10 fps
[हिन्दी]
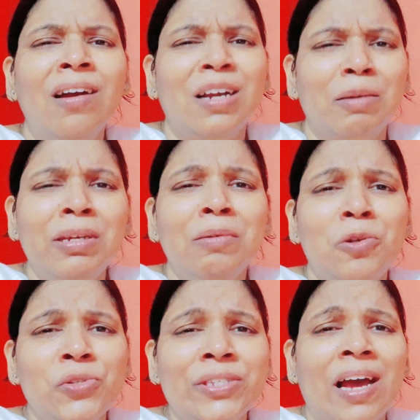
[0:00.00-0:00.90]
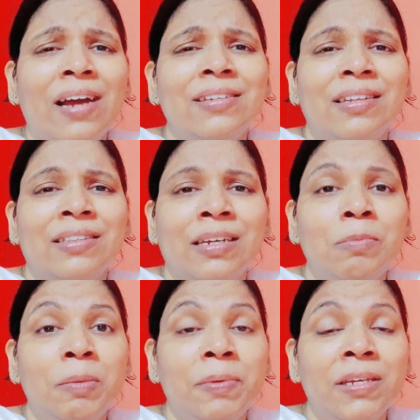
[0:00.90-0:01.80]
कभी कभी गुस्सा आ जाता है
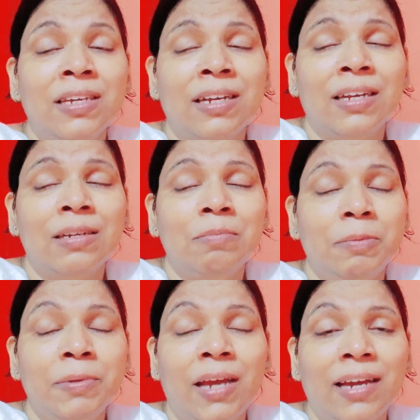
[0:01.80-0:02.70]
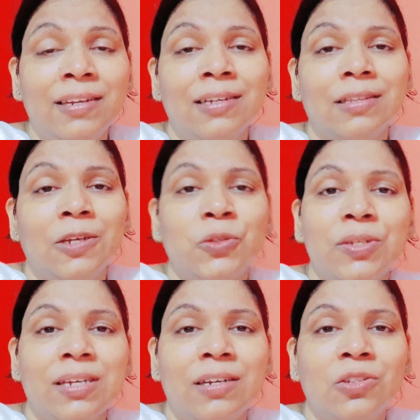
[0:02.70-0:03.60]
बीपी के कारण बीपी हाई रहता है तो
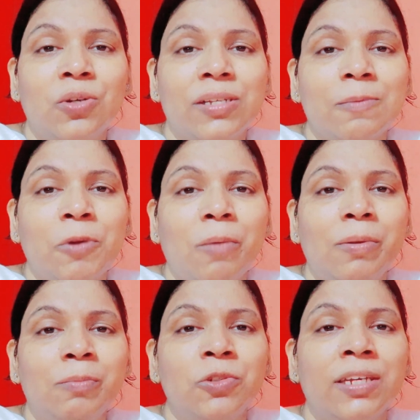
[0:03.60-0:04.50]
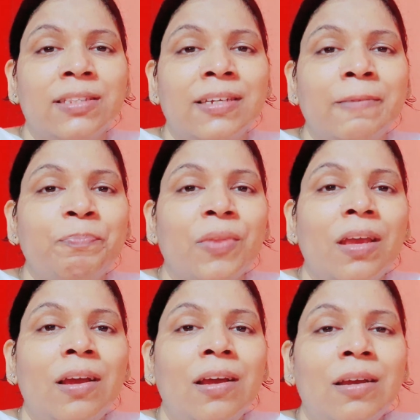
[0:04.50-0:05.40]
इस कारण थोड़ा सा प्रॉब्लम हो जाता है
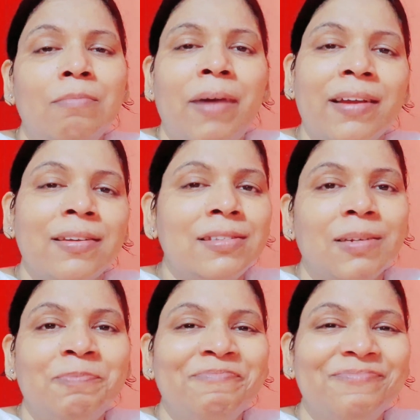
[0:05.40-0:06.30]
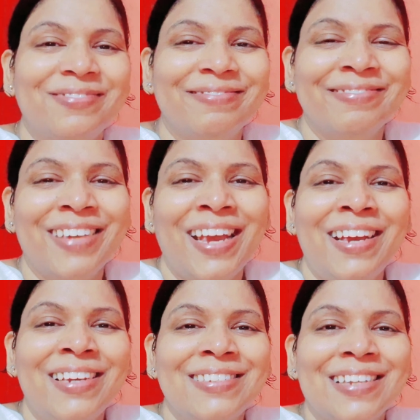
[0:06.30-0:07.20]
बाकी सब
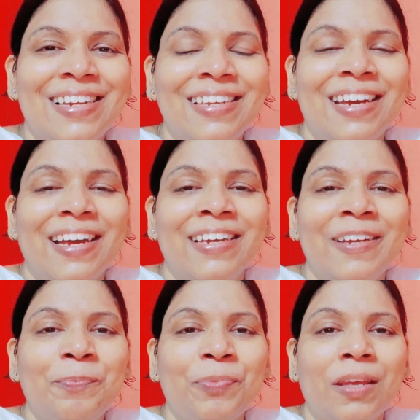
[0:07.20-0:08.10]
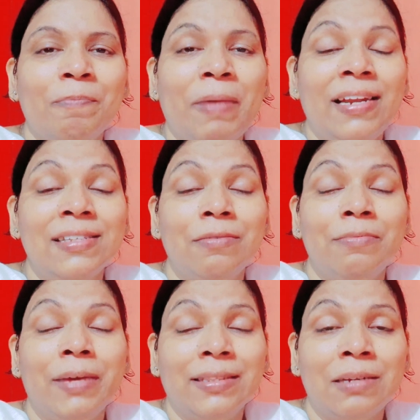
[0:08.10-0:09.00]
चल ही रहा है पहले से
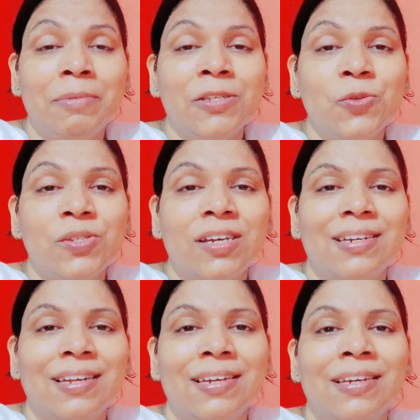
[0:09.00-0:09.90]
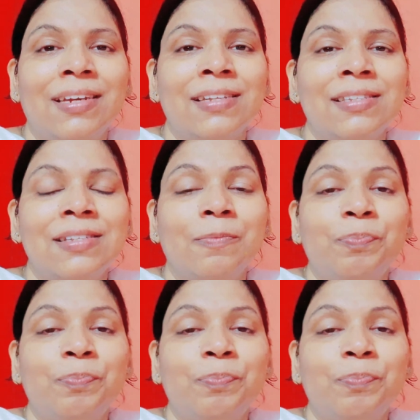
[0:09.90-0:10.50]
बेहतर महसूस कर रहे हैं आज